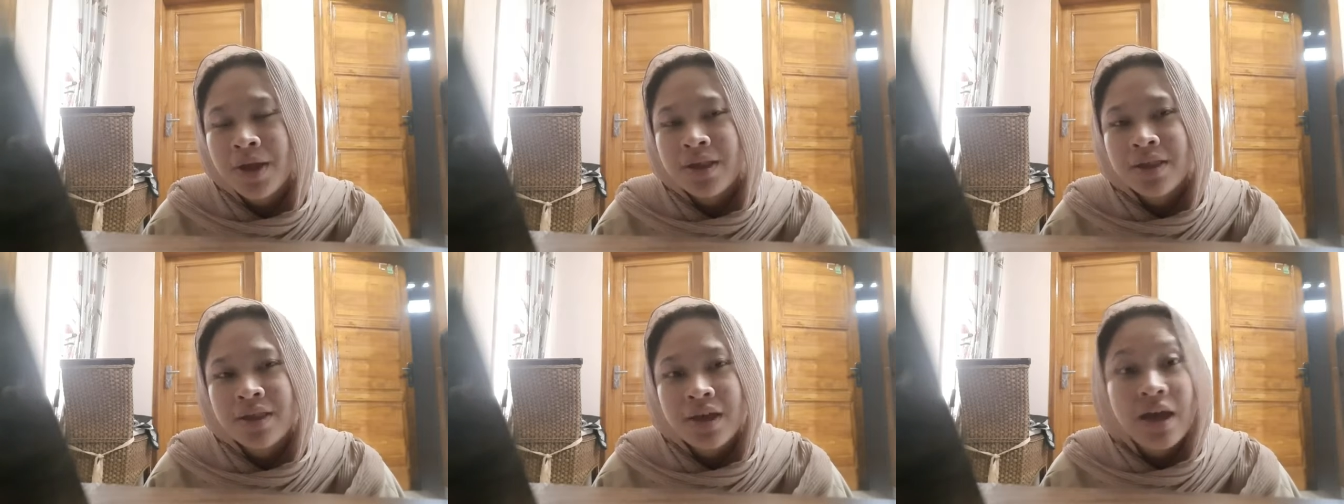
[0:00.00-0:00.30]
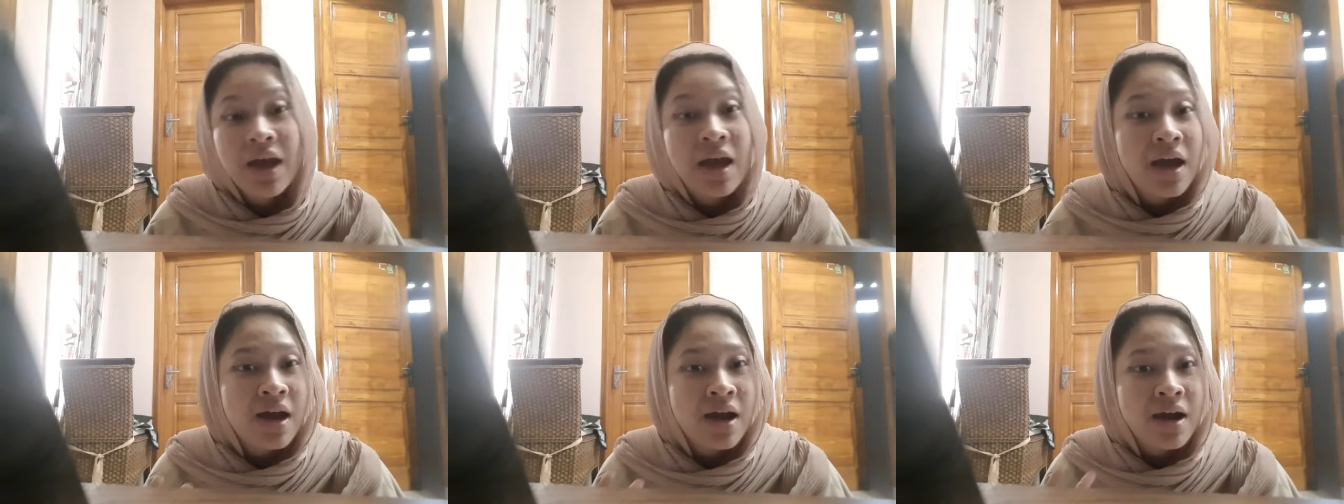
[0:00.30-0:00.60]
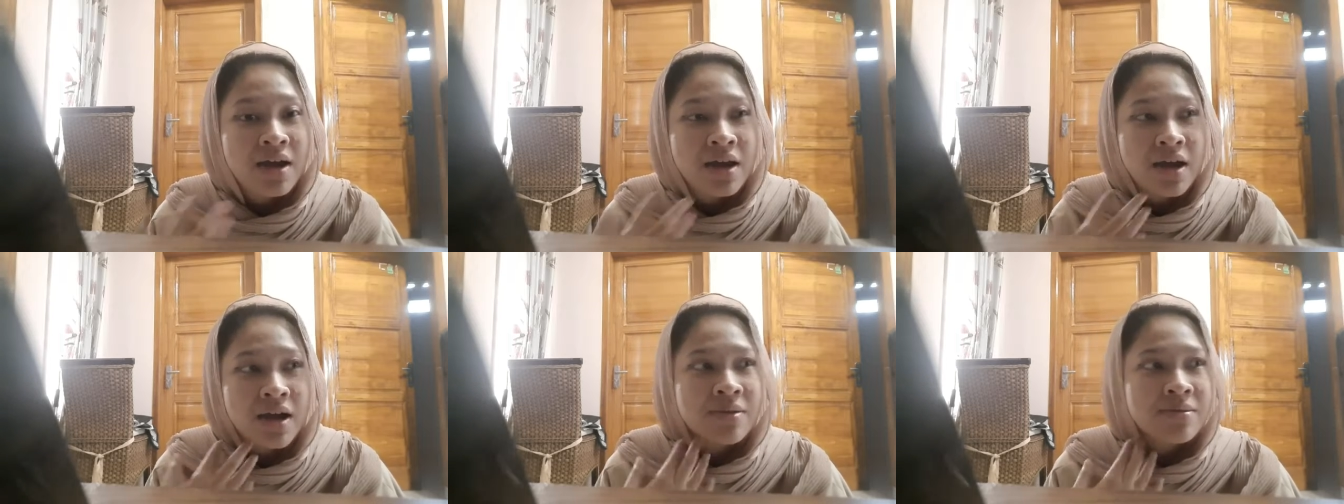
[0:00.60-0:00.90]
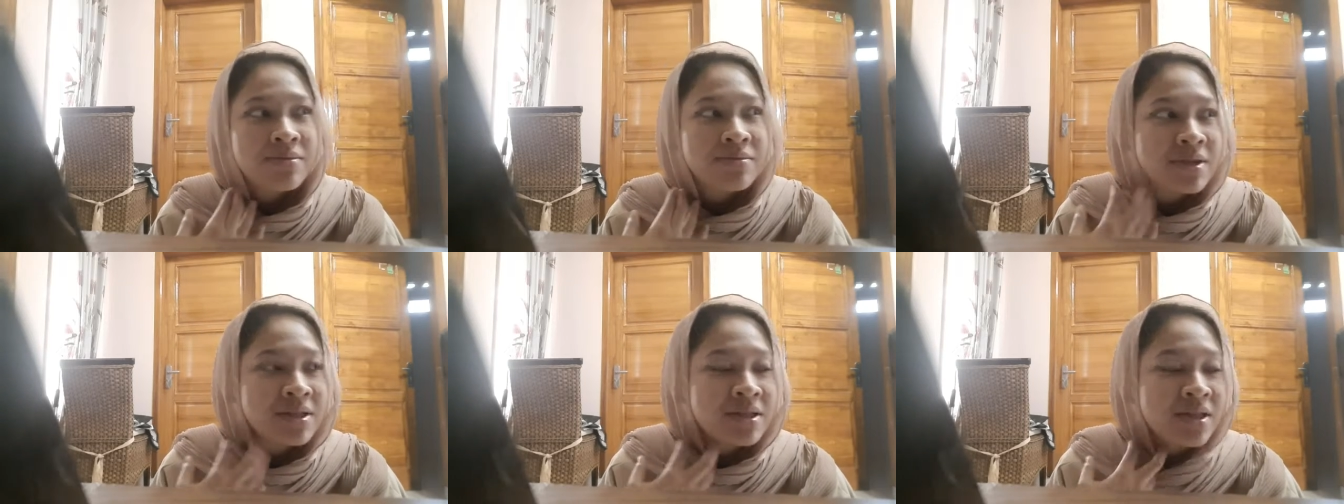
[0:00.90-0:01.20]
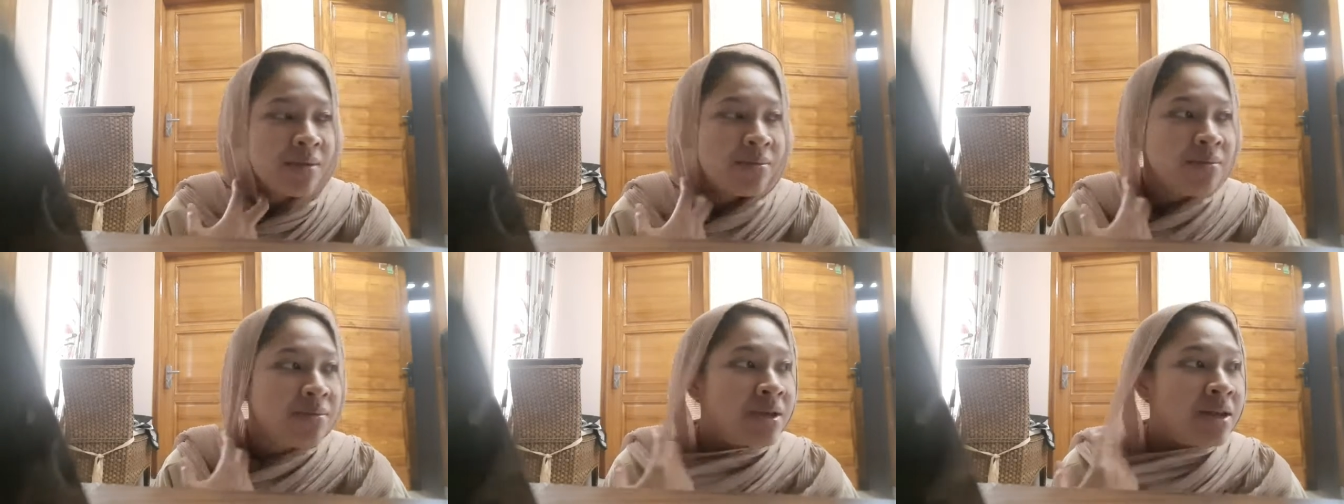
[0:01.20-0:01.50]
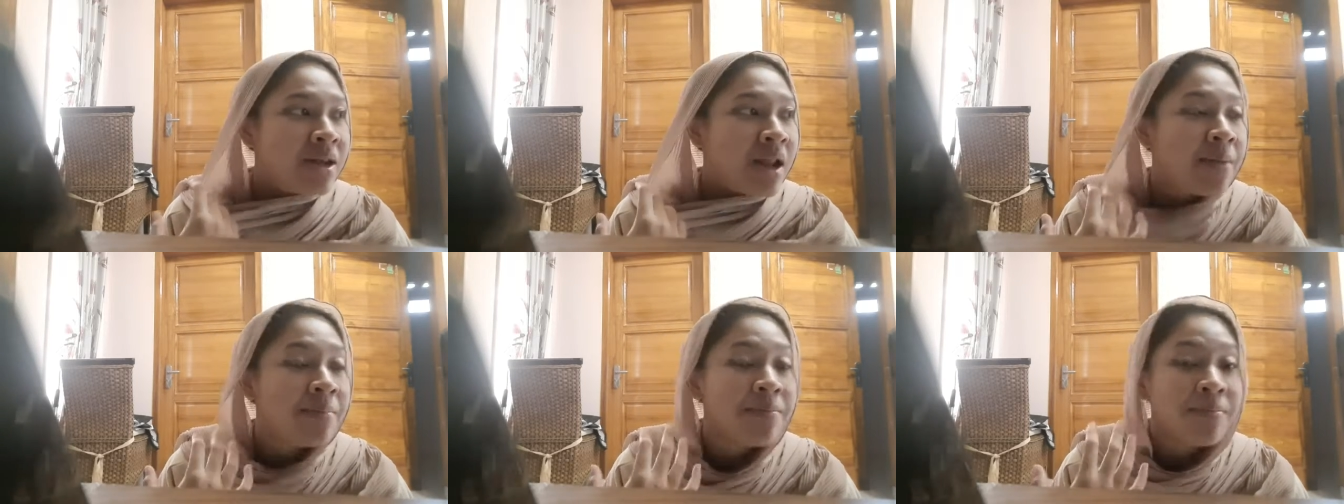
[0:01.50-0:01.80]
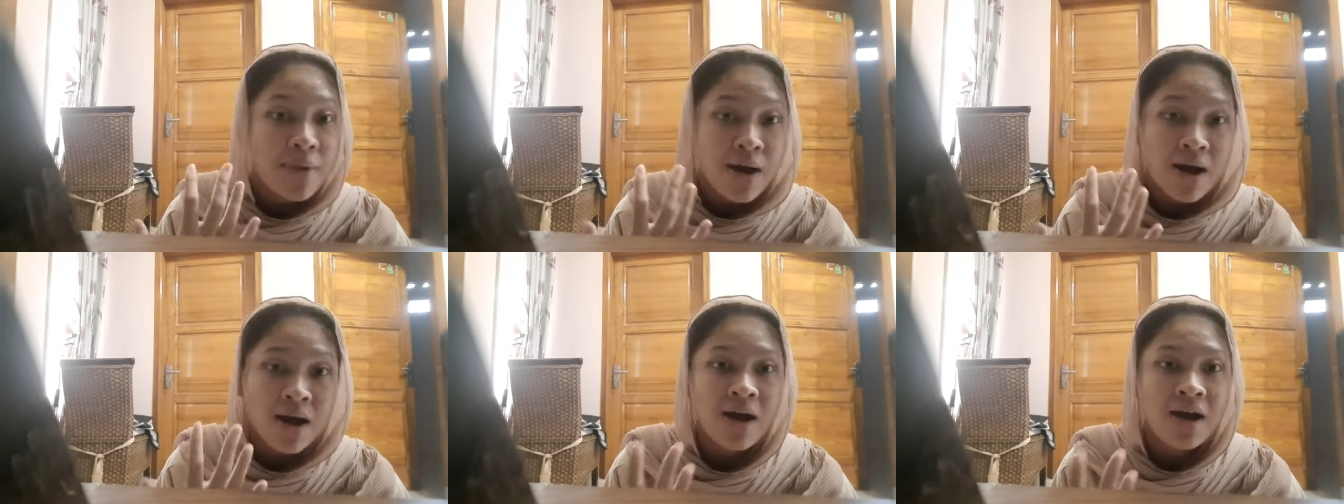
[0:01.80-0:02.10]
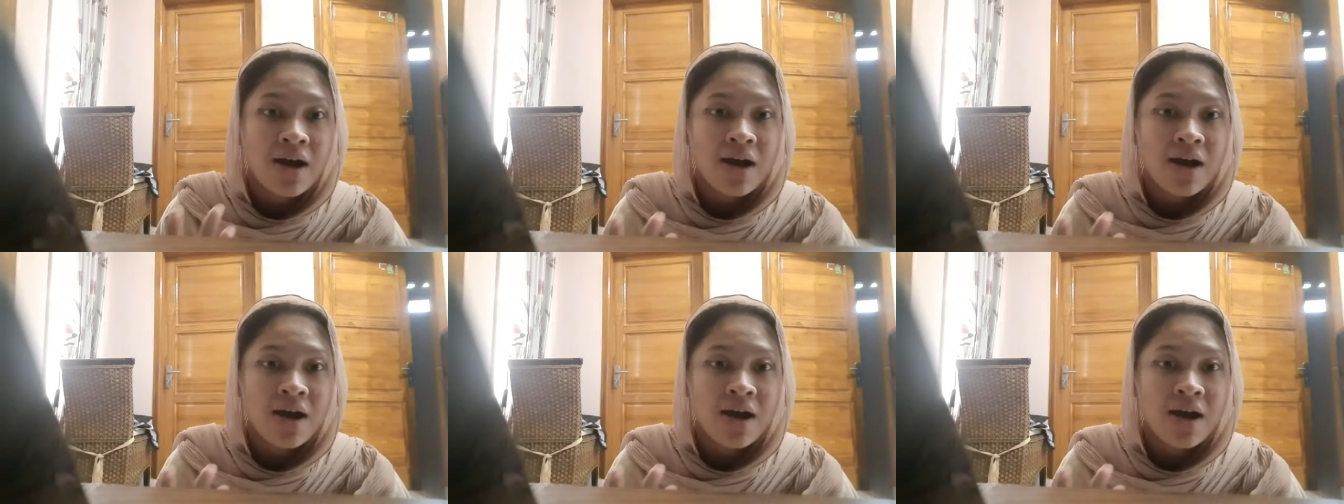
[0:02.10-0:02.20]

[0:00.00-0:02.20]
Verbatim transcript: jadi yang bisa menambah